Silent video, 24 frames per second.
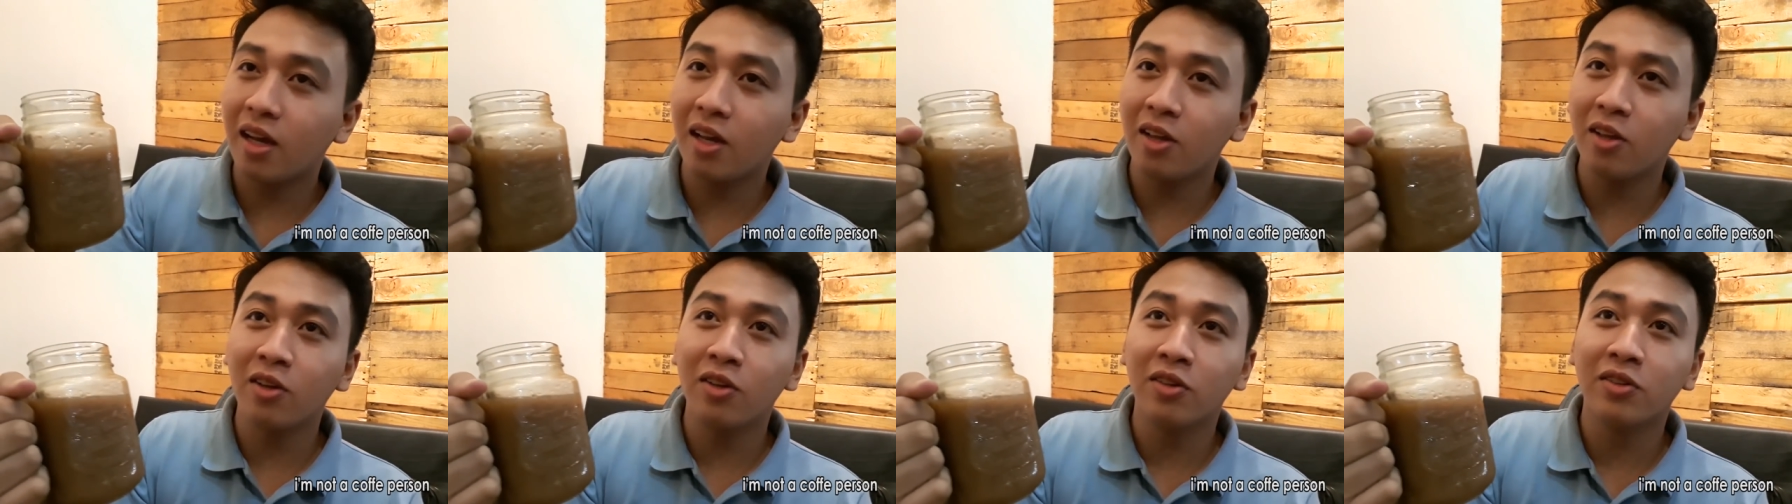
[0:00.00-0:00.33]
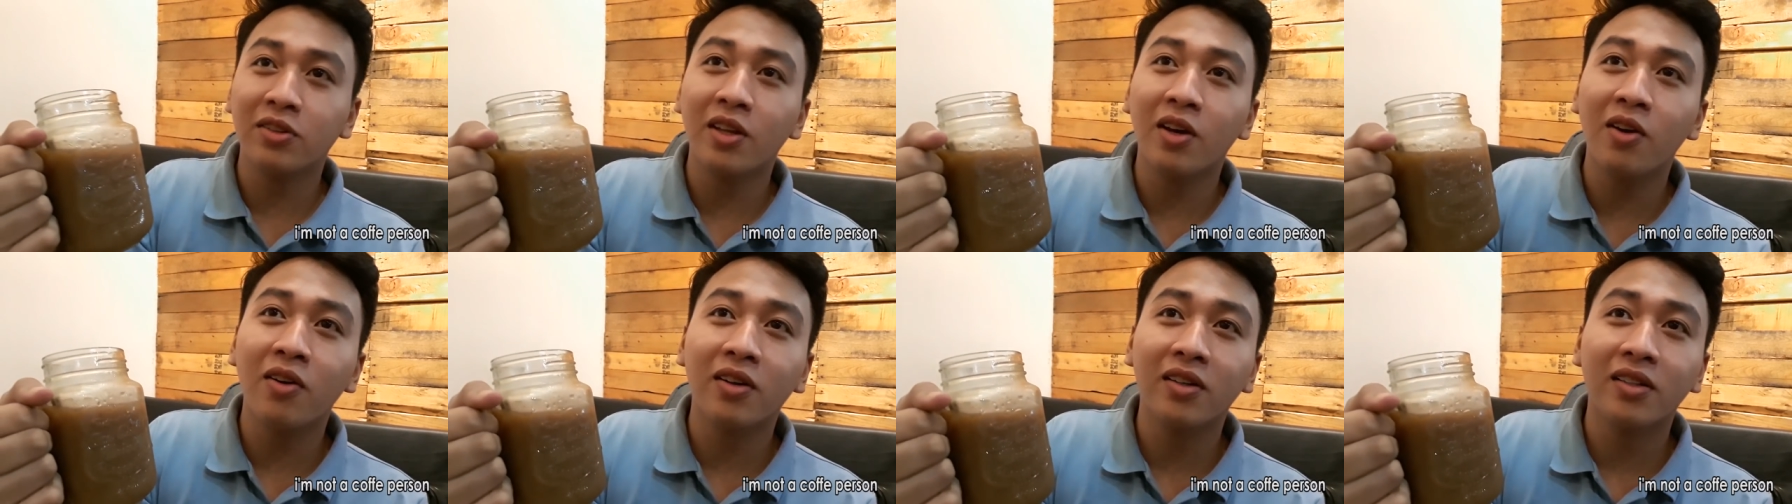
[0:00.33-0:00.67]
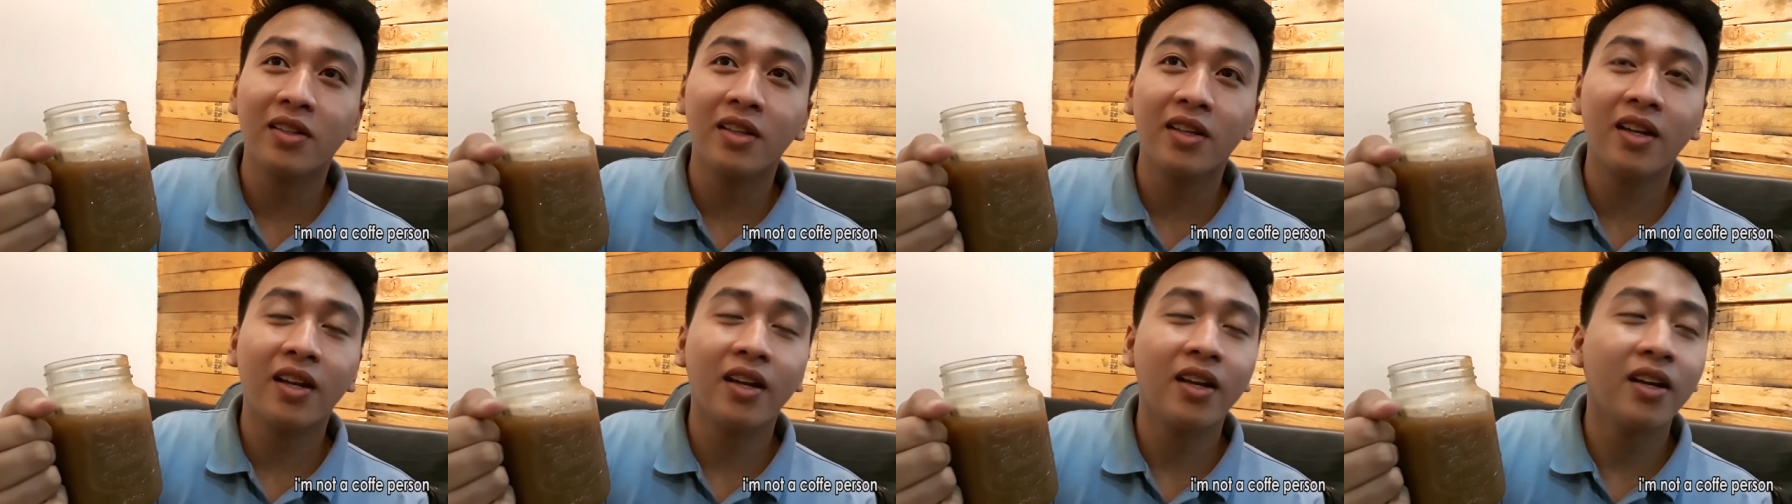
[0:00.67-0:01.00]
Ano
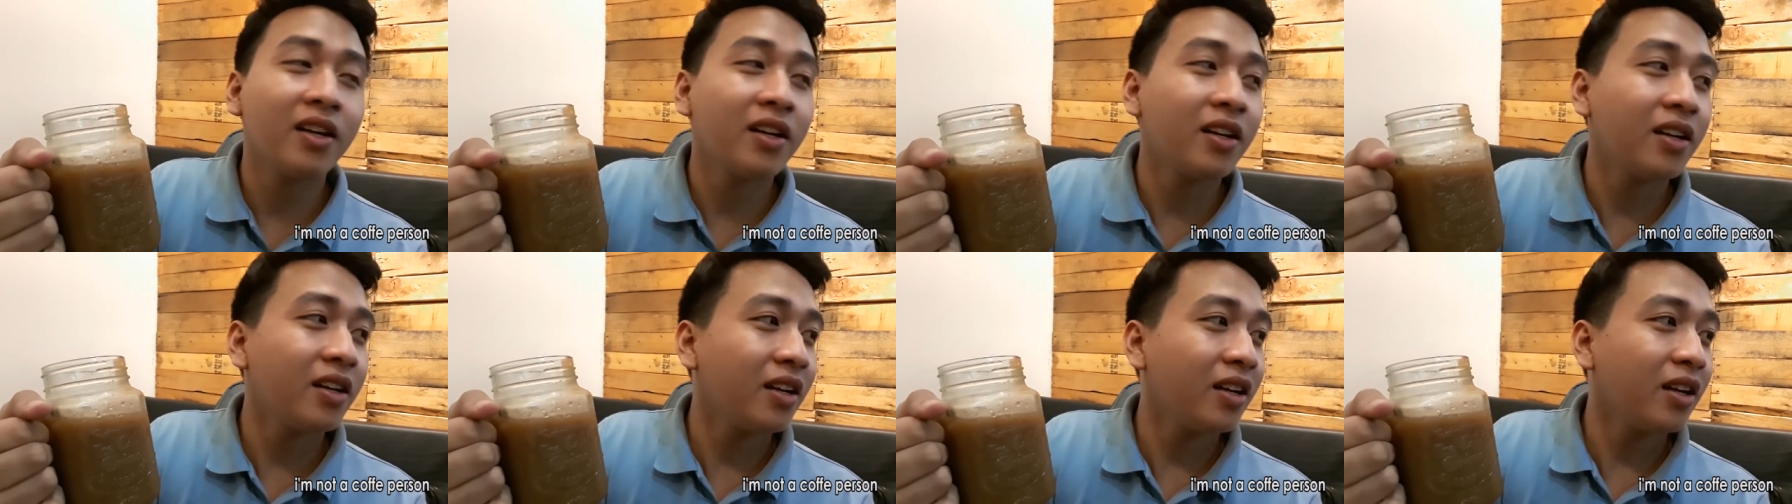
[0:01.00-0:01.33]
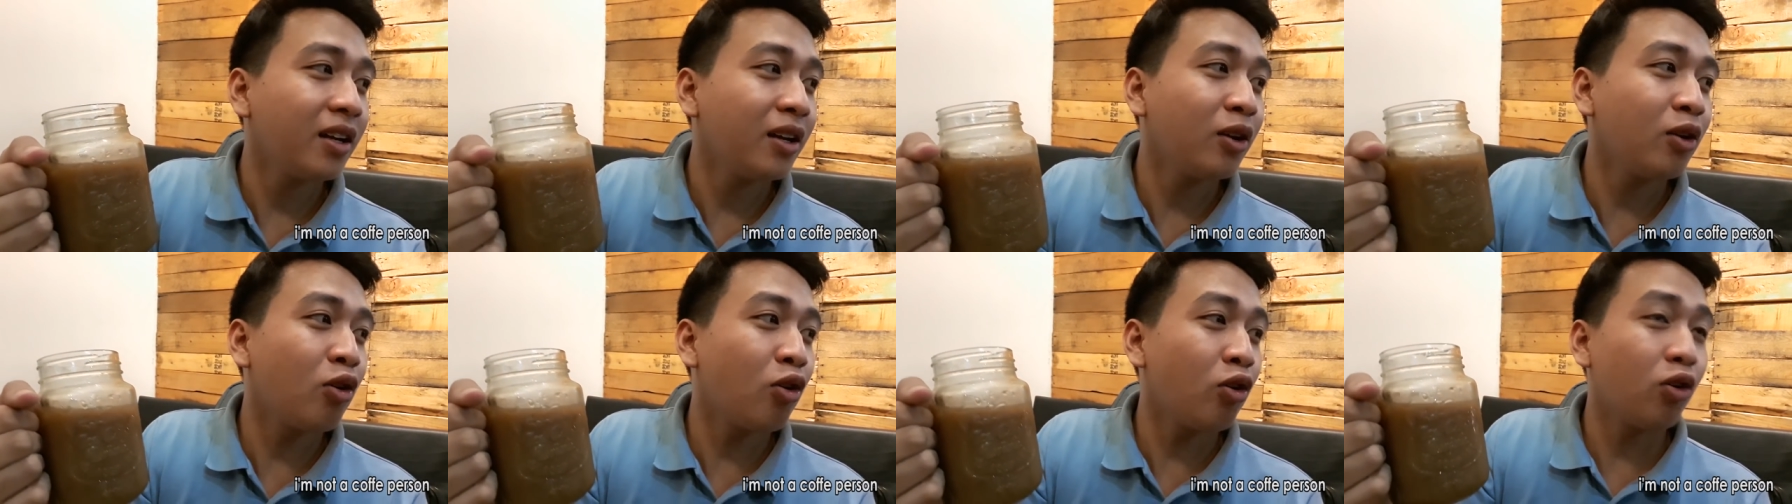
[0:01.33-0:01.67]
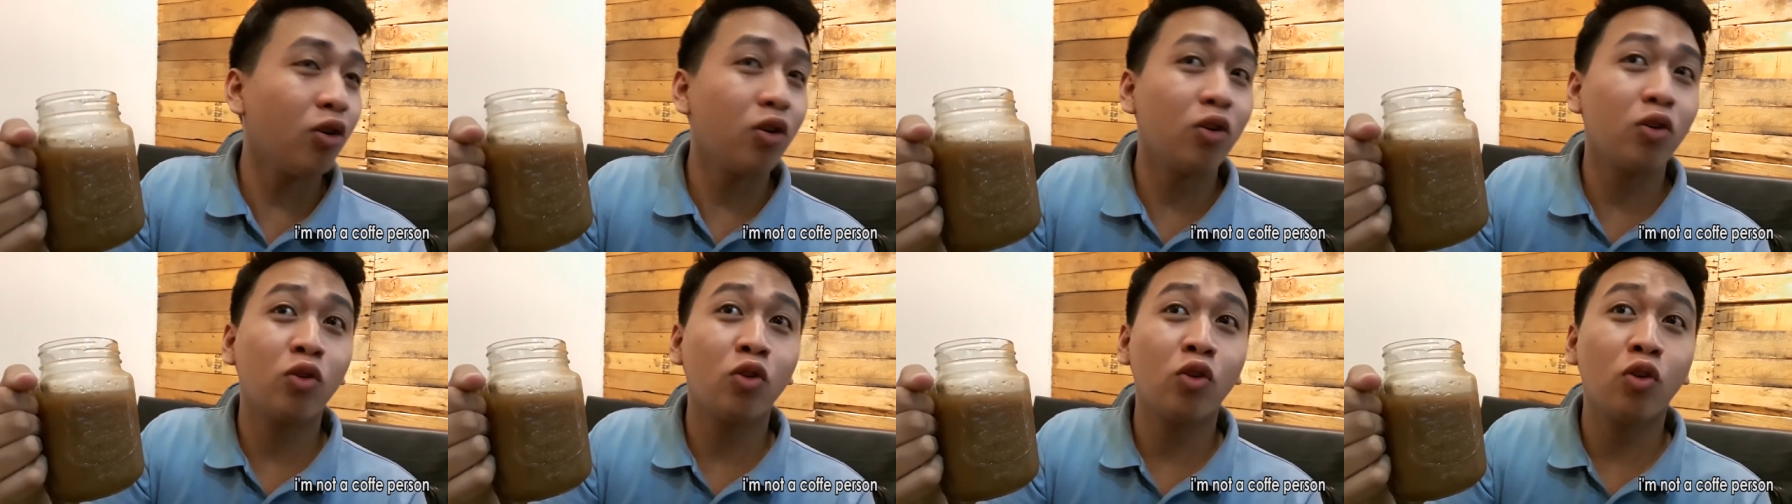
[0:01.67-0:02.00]
tawag dire?
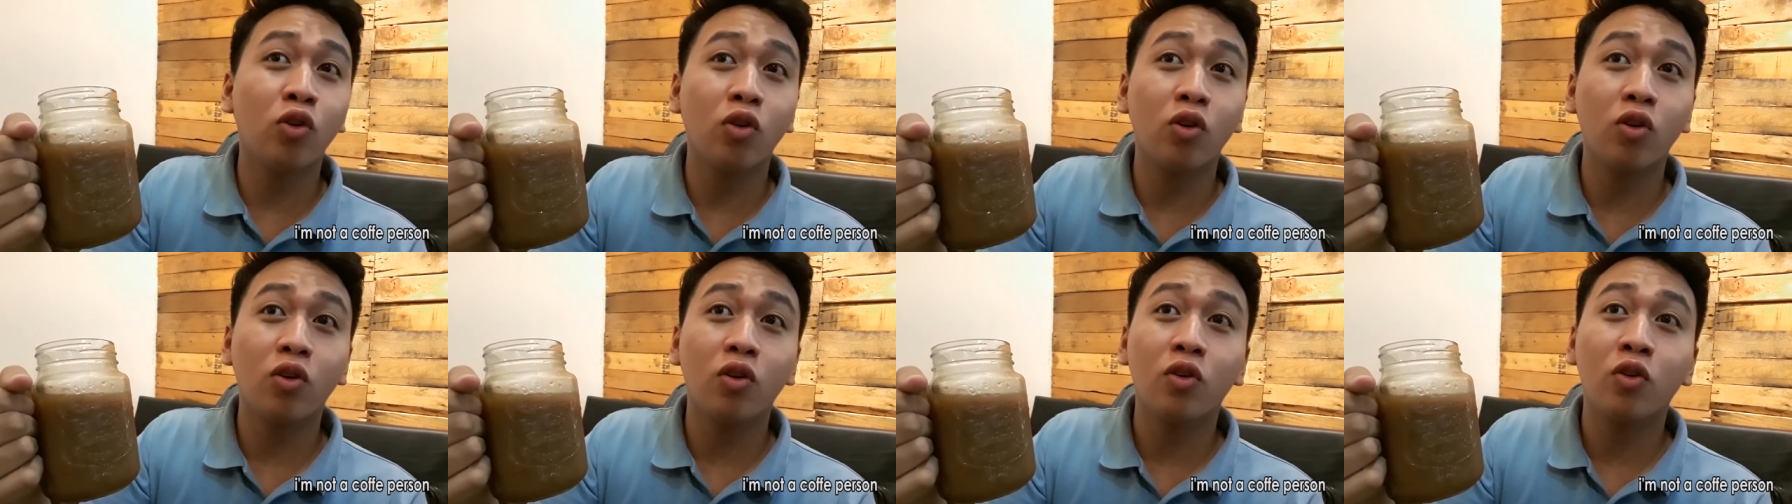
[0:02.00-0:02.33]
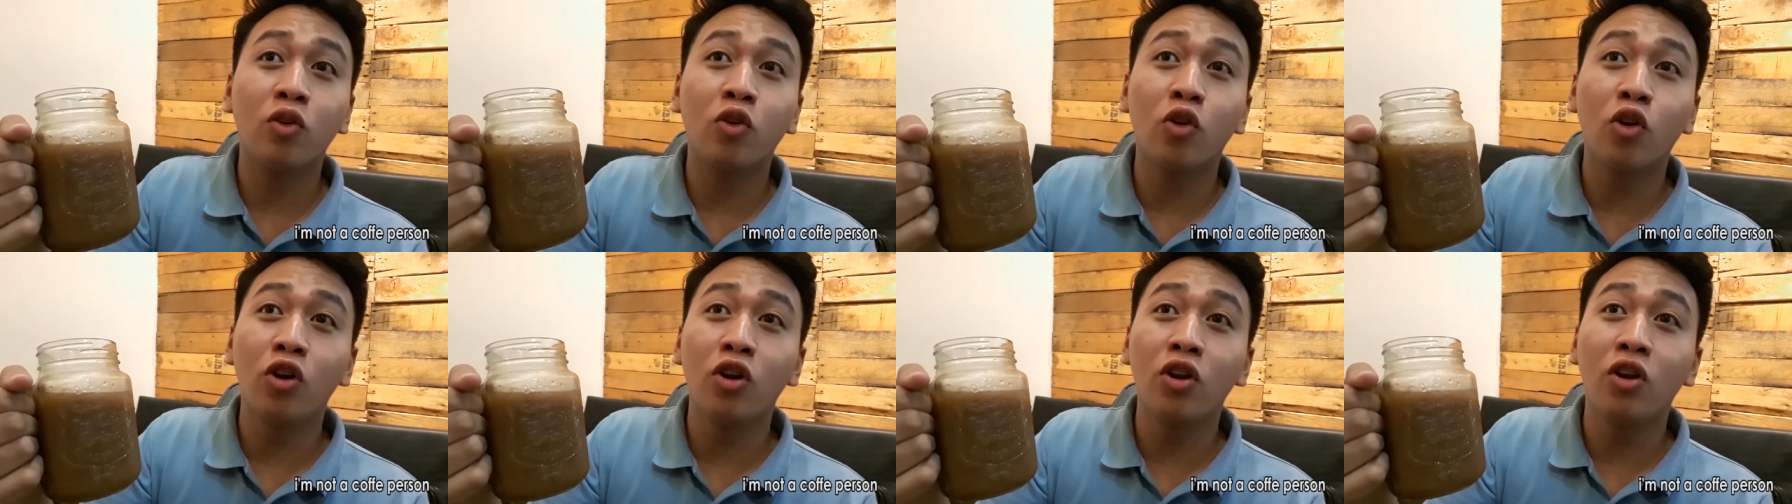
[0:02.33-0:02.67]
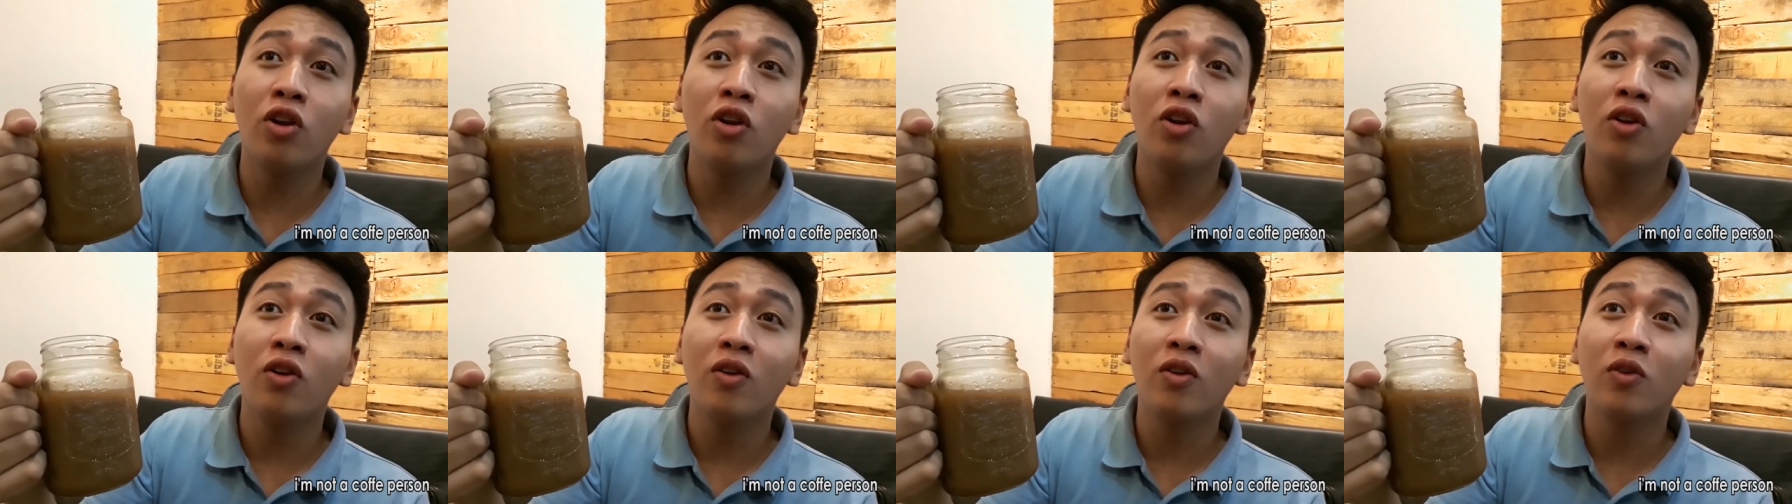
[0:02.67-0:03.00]

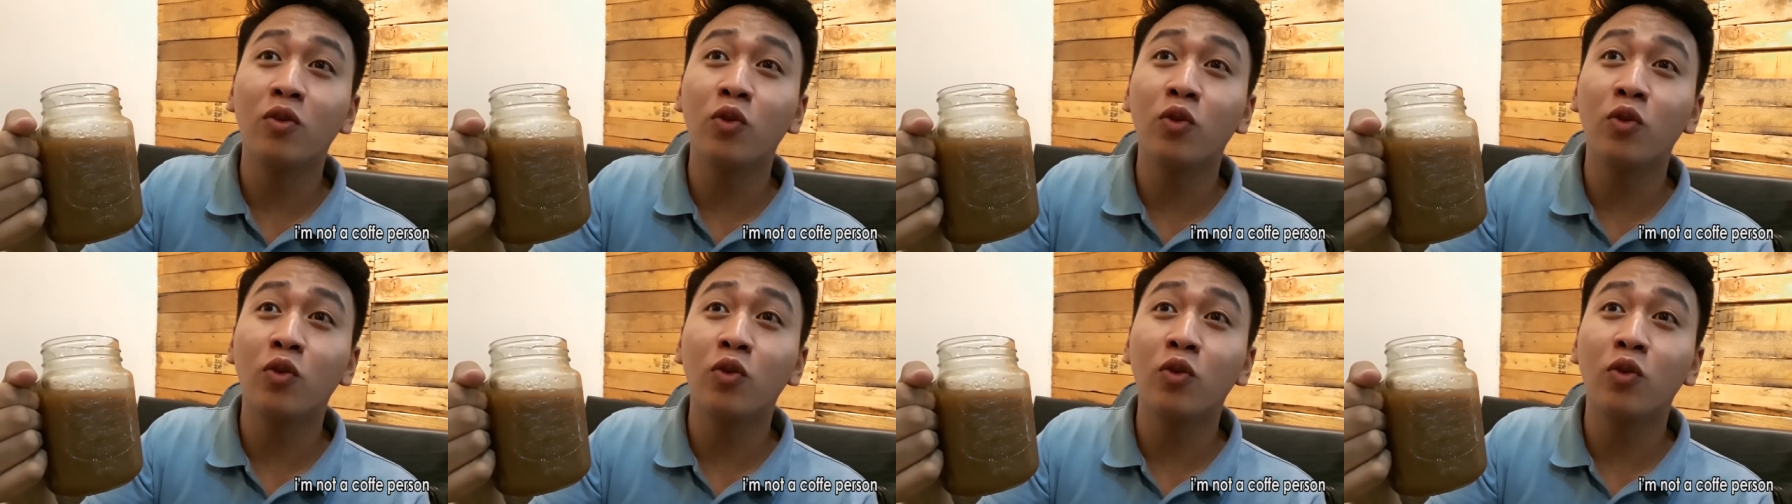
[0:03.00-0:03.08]
Cold,